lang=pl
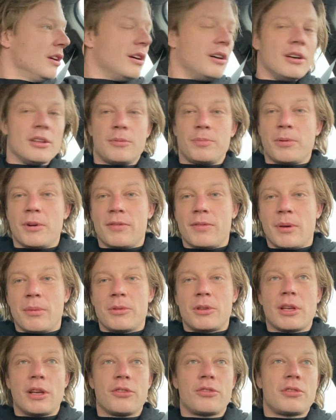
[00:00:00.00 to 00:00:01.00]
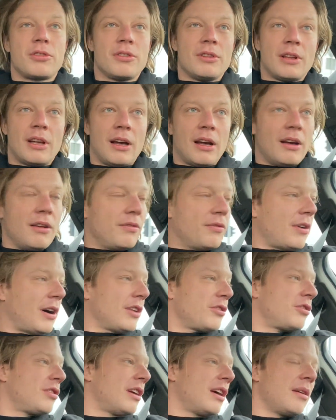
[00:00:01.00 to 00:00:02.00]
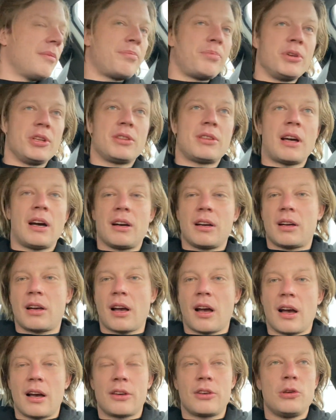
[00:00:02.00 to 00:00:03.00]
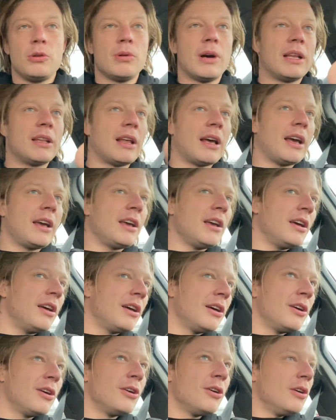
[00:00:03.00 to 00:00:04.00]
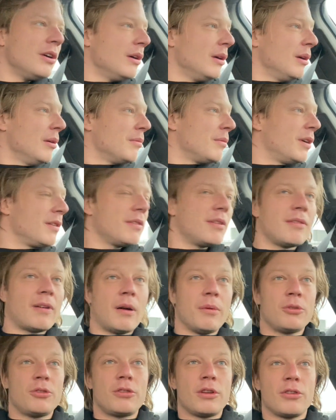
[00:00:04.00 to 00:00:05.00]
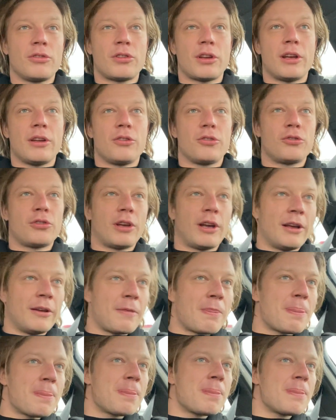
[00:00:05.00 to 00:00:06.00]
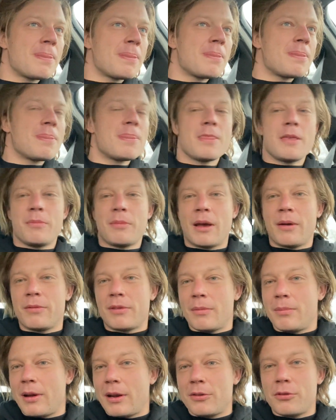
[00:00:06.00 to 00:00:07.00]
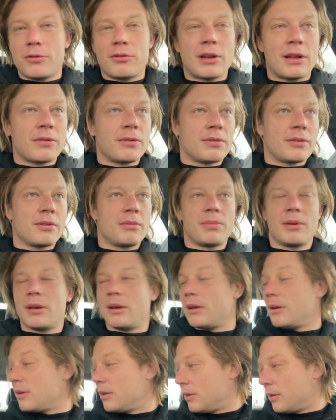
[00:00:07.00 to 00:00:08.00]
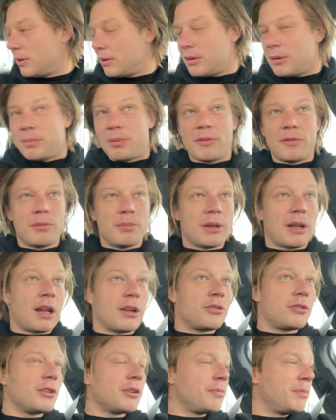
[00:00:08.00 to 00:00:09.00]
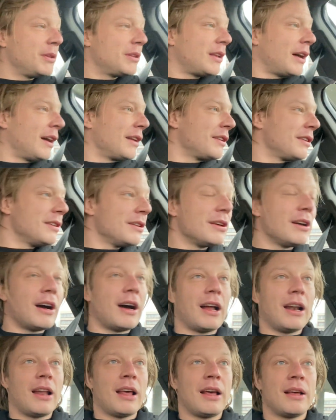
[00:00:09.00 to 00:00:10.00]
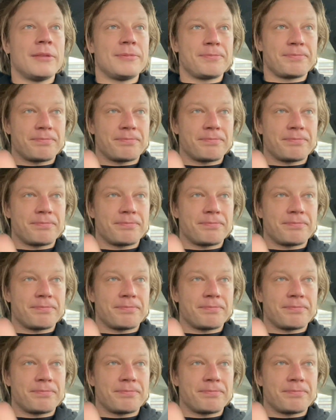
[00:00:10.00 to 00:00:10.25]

odpowiem też na Wasze pytanka Q&A. Powiem Wam szczerze, że nie miałem za bardzo czasu sobie yy, powybierać tych pytań, ale